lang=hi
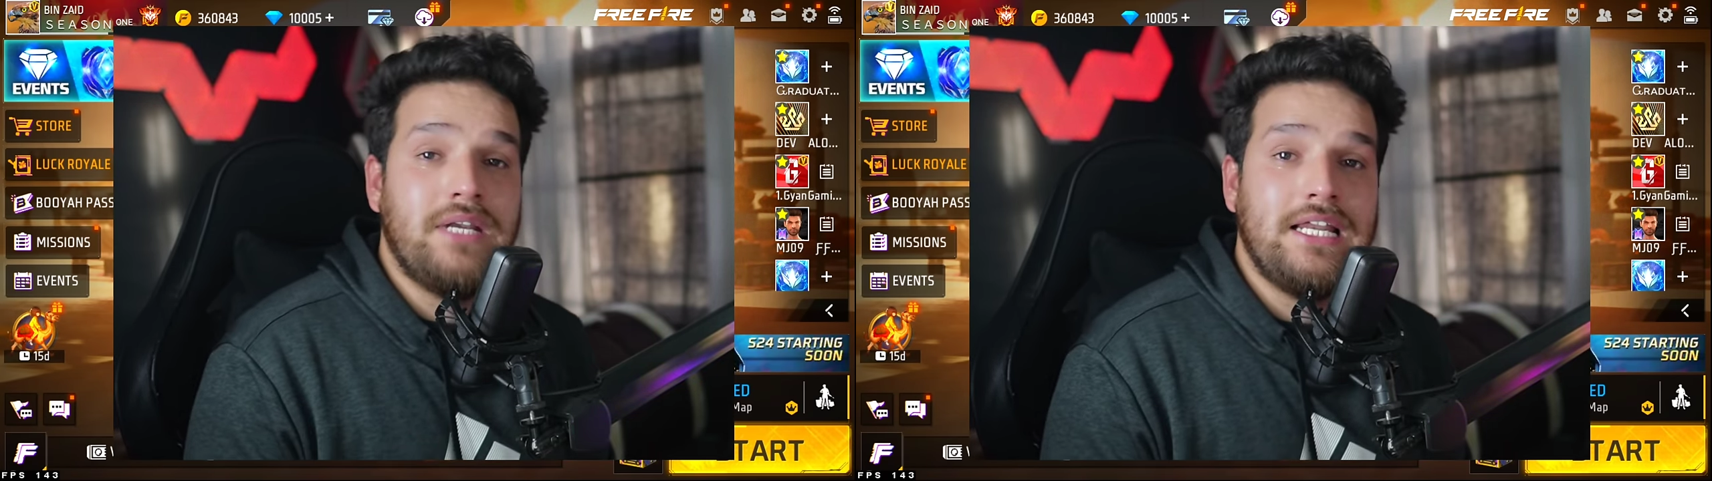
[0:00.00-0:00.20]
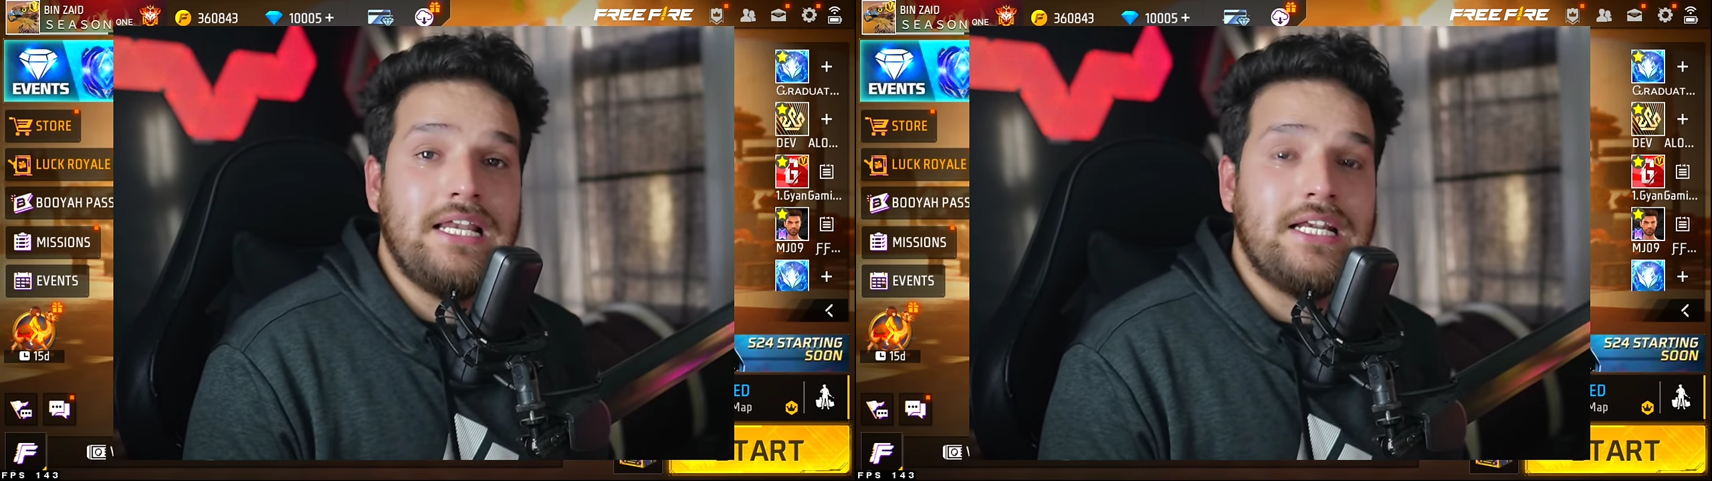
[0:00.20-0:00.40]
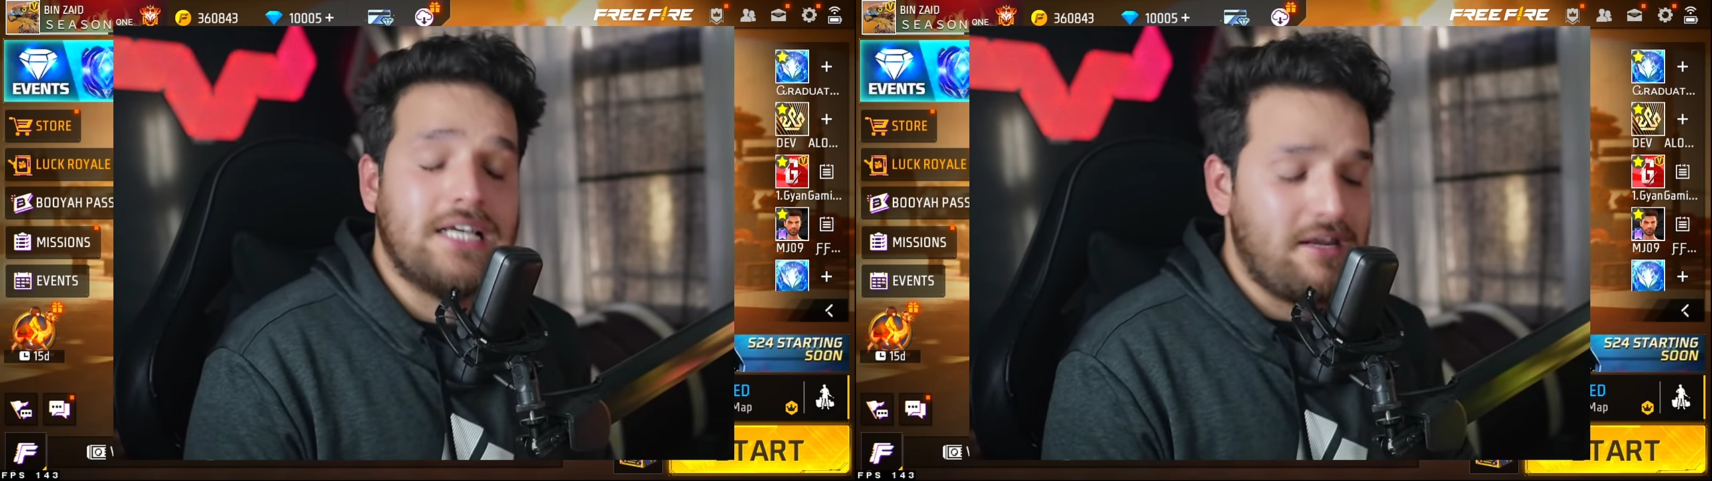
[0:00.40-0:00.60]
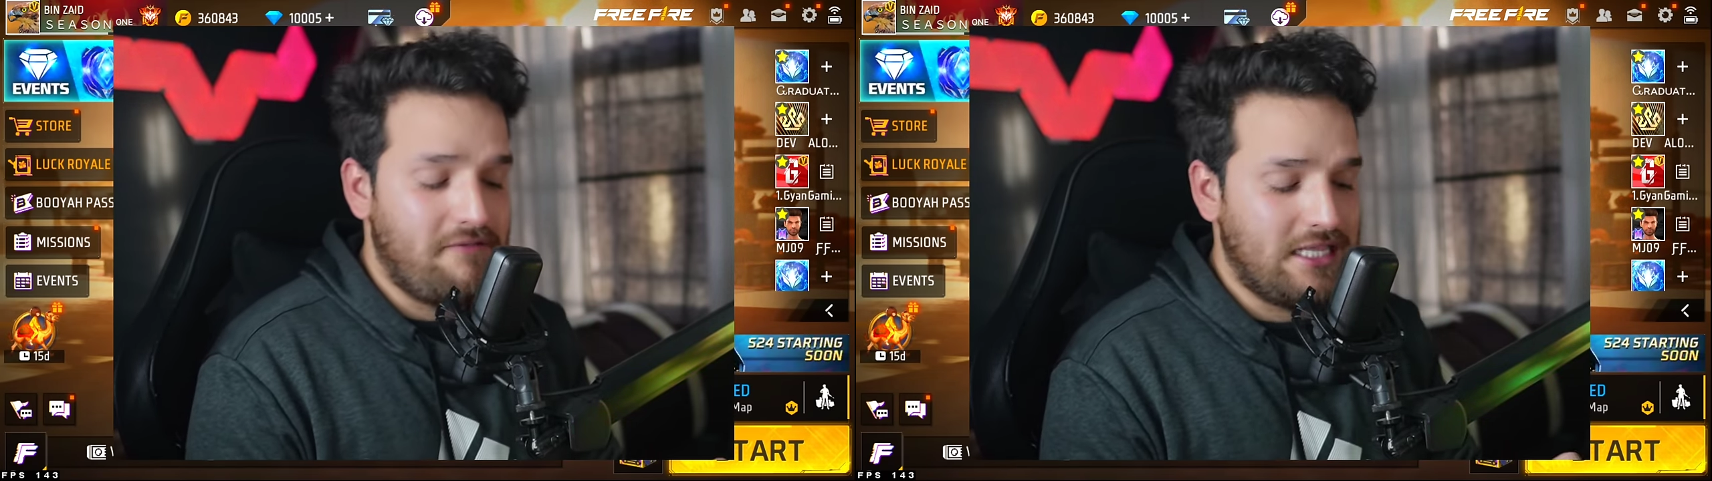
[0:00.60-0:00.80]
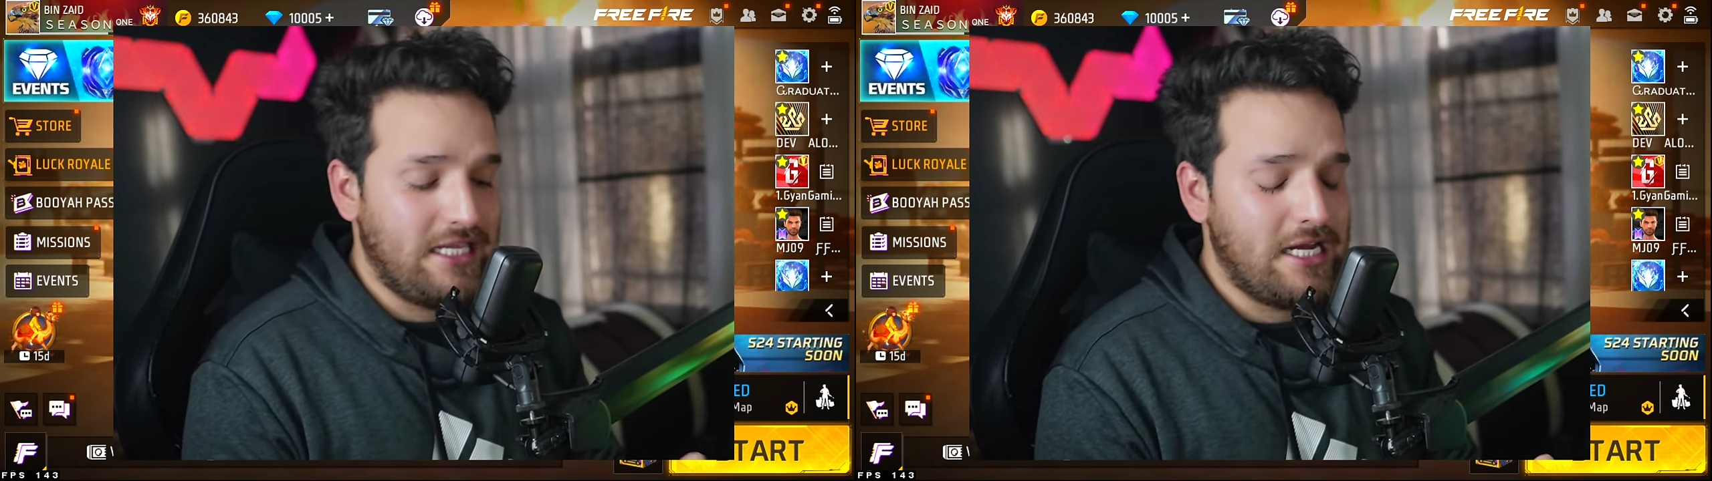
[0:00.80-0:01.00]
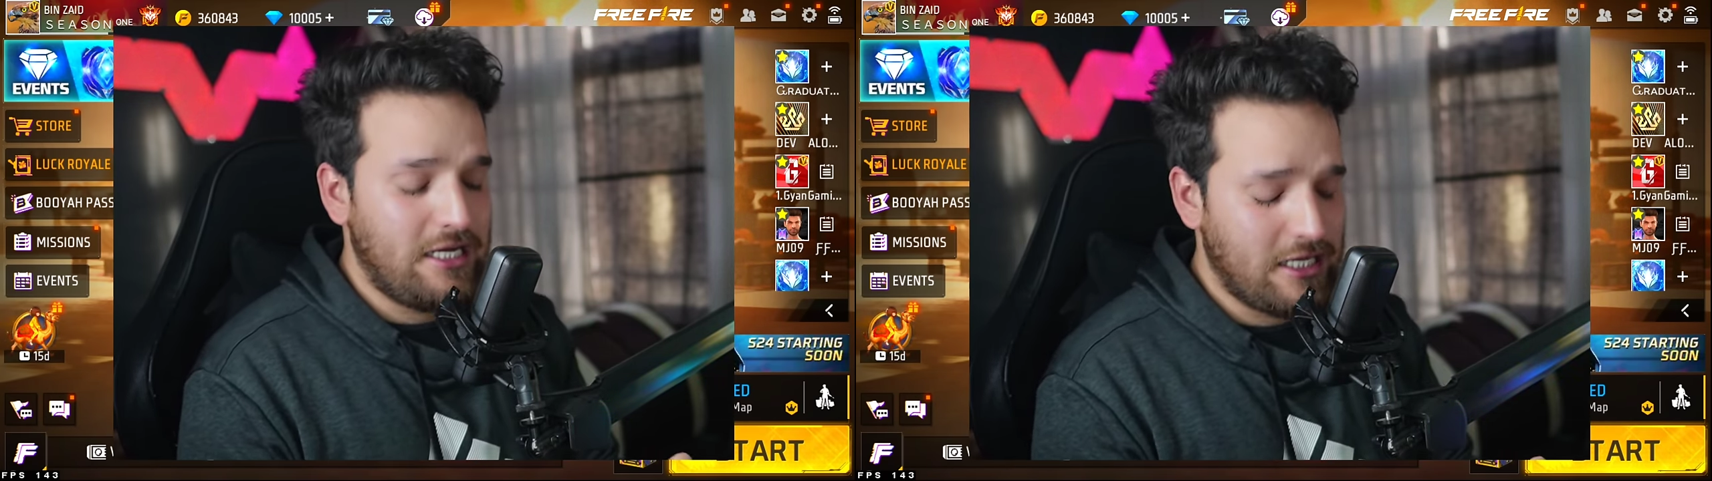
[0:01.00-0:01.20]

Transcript: भी डिलीट करवा दिया